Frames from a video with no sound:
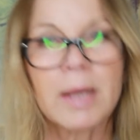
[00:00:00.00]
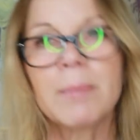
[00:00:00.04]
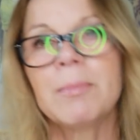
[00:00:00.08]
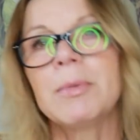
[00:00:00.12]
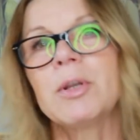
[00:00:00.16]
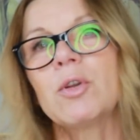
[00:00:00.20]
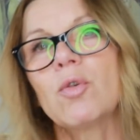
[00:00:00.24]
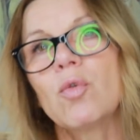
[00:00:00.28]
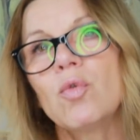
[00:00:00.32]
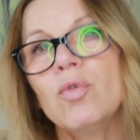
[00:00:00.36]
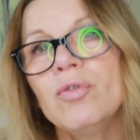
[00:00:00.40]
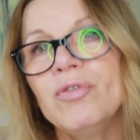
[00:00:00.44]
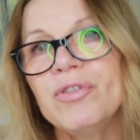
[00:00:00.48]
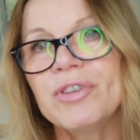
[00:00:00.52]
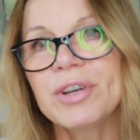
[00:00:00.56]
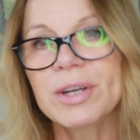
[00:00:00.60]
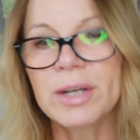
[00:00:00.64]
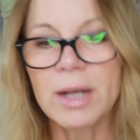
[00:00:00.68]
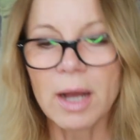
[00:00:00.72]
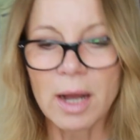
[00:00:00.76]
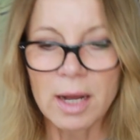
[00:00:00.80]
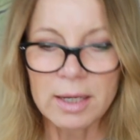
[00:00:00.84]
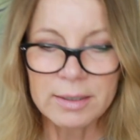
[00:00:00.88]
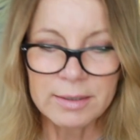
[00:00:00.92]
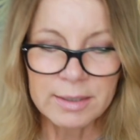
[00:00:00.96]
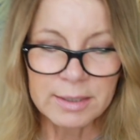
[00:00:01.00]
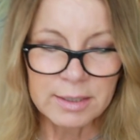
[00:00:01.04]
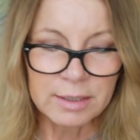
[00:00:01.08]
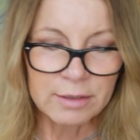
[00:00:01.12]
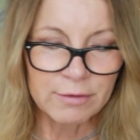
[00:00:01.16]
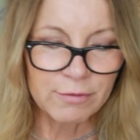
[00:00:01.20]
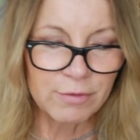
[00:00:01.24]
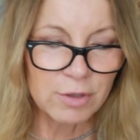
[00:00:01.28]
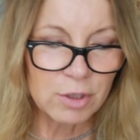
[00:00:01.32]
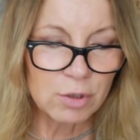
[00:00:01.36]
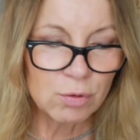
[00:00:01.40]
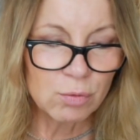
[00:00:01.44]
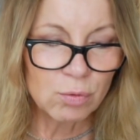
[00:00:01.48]
Mitunter gerate ich in
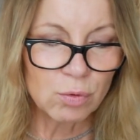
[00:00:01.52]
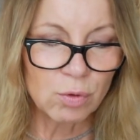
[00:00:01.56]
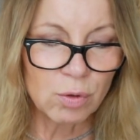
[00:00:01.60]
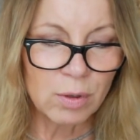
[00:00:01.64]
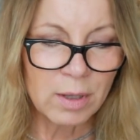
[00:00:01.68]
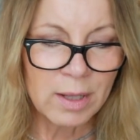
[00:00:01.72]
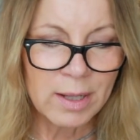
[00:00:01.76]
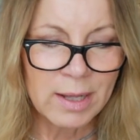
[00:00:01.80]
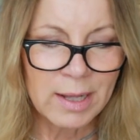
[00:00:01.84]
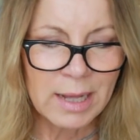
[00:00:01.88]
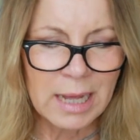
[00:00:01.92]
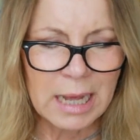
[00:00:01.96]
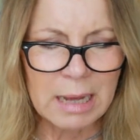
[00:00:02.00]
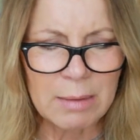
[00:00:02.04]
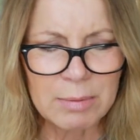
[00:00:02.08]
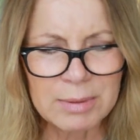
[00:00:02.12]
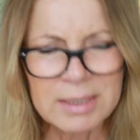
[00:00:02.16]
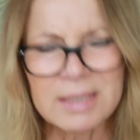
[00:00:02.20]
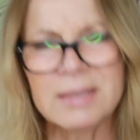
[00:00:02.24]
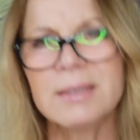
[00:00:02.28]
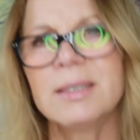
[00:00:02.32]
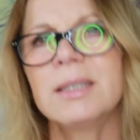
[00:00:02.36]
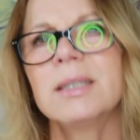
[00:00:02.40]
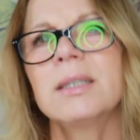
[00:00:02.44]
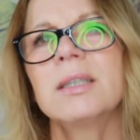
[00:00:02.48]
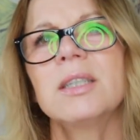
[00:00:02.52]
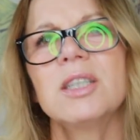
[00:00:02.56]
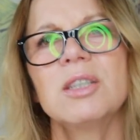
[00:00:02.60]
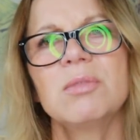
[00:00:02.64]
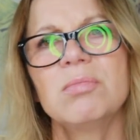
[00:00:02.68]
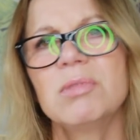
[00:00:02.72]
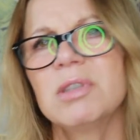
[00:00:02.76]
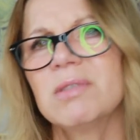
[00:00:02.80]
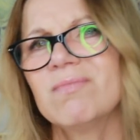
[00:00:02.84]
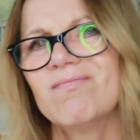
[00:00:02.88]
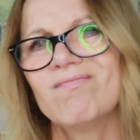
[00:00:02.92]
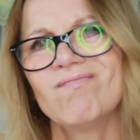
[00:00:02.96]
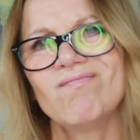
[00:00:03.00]
Versuchung, aber dann denke ich
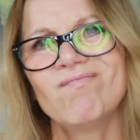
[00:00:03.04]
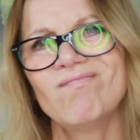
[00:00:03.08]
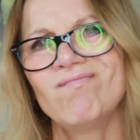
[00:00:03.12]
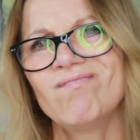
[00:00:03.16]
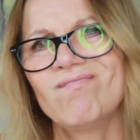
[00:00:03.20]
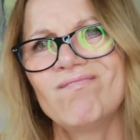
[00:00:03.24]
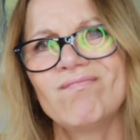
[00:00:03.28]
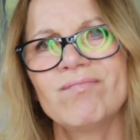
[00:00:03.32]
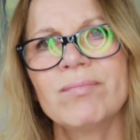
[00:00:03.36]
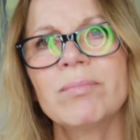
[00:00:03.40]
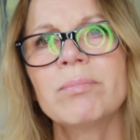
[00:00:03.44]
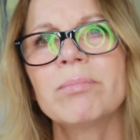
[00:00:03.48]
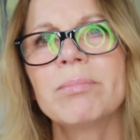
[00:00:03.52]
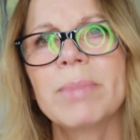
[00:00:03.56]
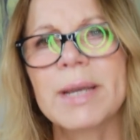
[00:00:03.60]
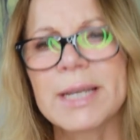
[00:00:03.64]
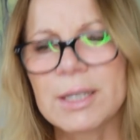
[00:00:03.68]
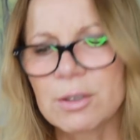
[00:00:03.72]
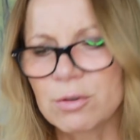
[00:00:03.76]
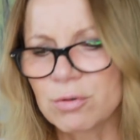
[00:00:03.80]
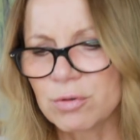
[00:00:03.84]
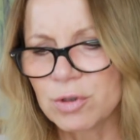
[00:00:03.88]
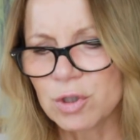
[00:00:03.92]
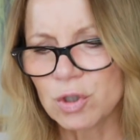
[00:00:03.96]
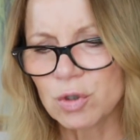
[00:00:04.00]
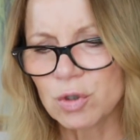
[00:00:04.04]
mir, mm -mm, back to the